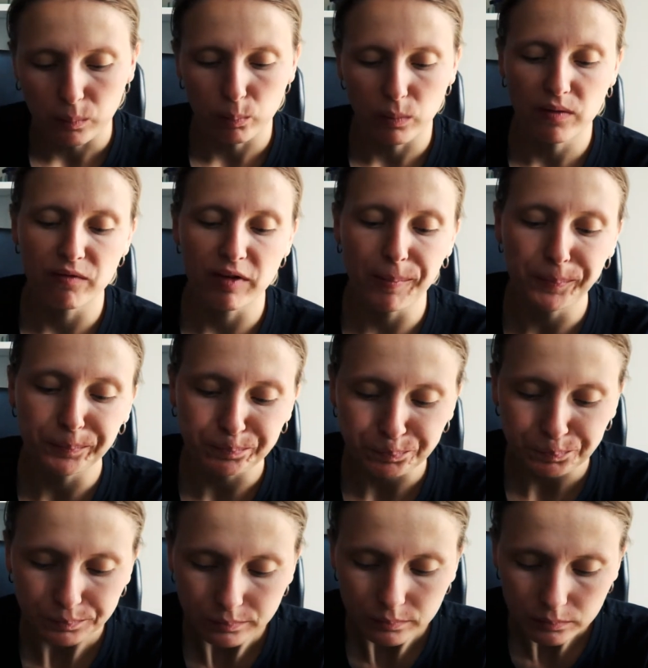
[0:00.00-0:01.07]
Powiem Wam,
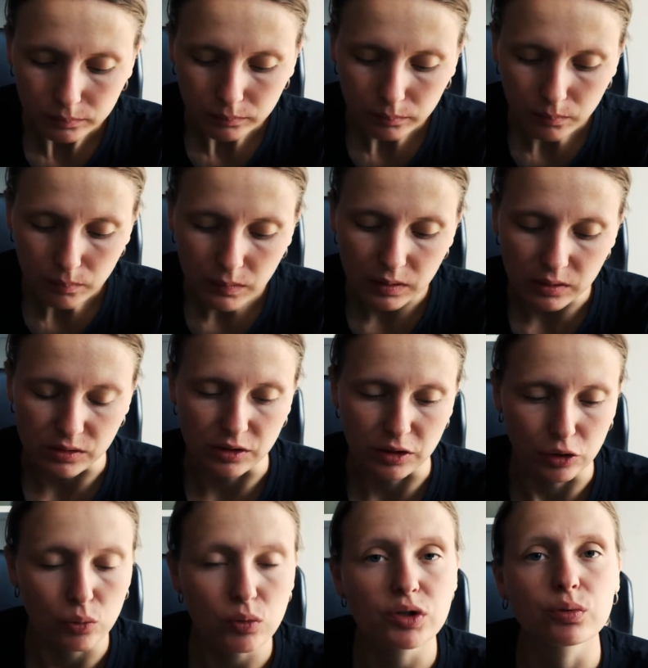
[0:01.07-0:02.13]
z
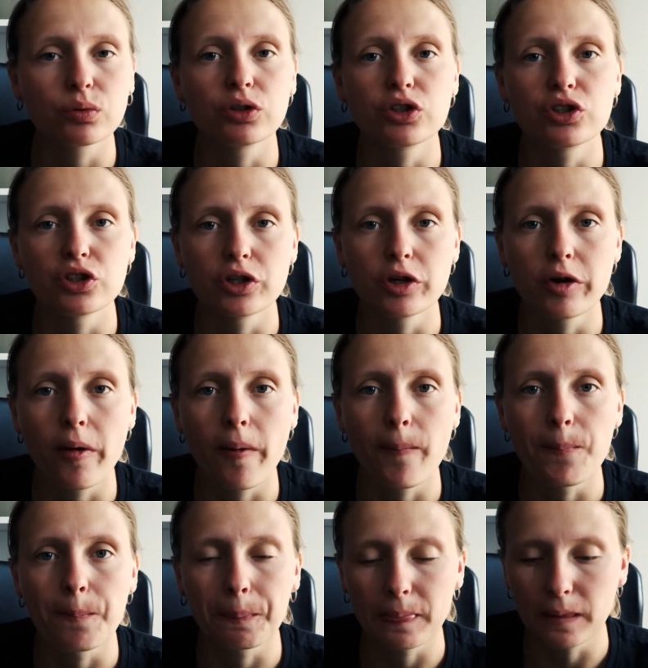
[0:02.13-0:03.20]
reguły słodyczy
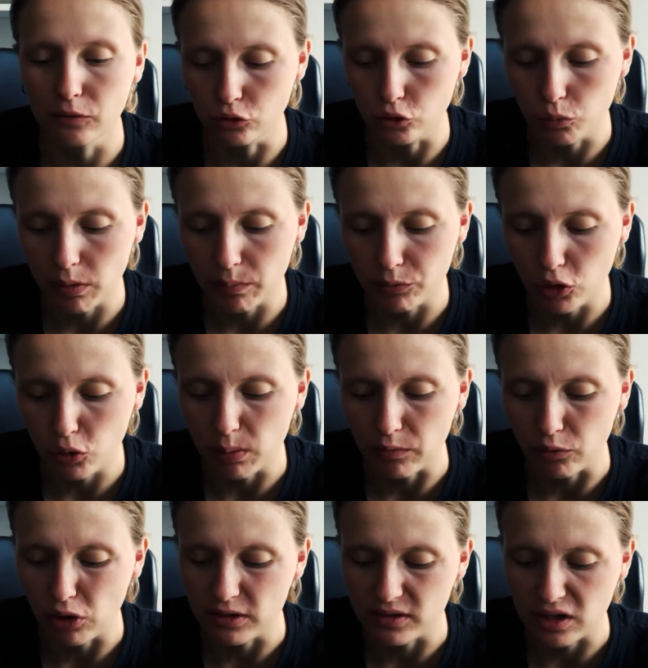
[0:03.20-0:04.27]
mm, z rumem nie lubię, w
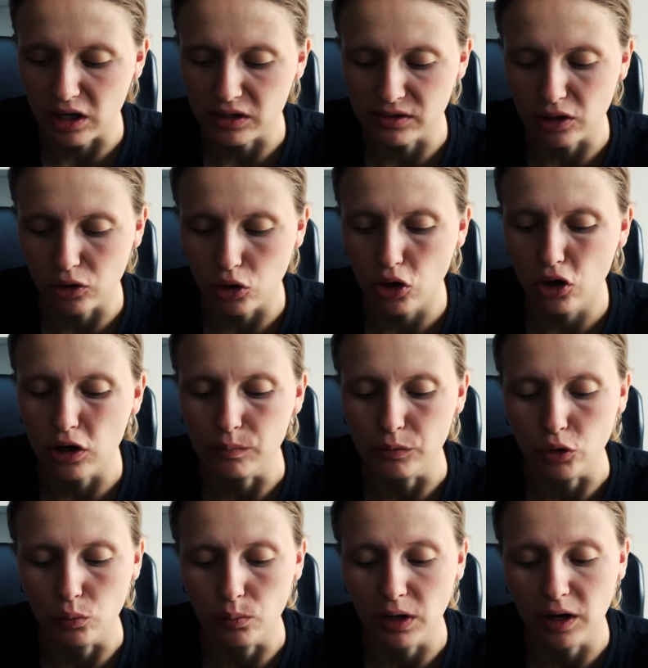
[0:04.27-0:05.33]
ogóle z alkoholem nie
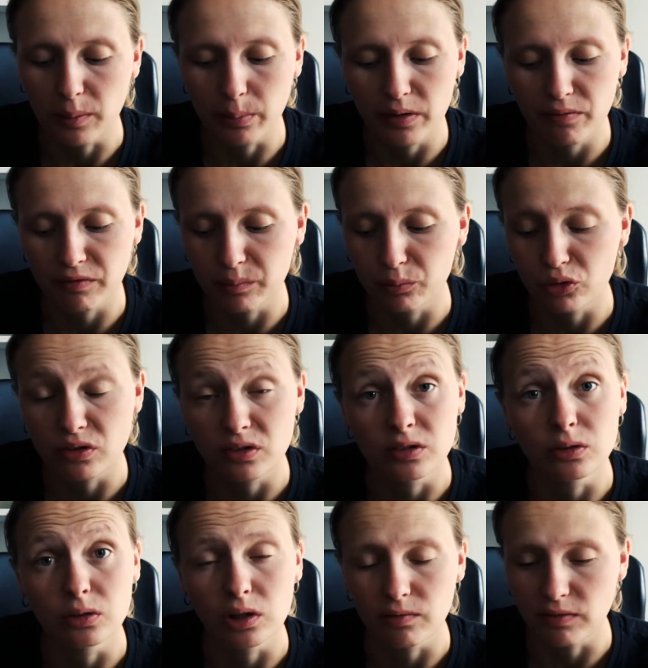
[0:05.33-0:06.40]
lubię, ale powiem Wam, to jest
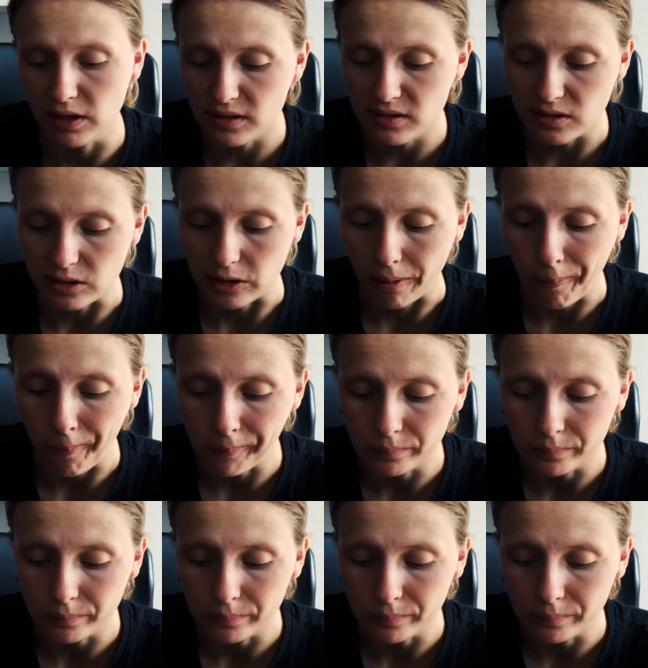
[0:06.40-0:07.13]
no rewelacyjne.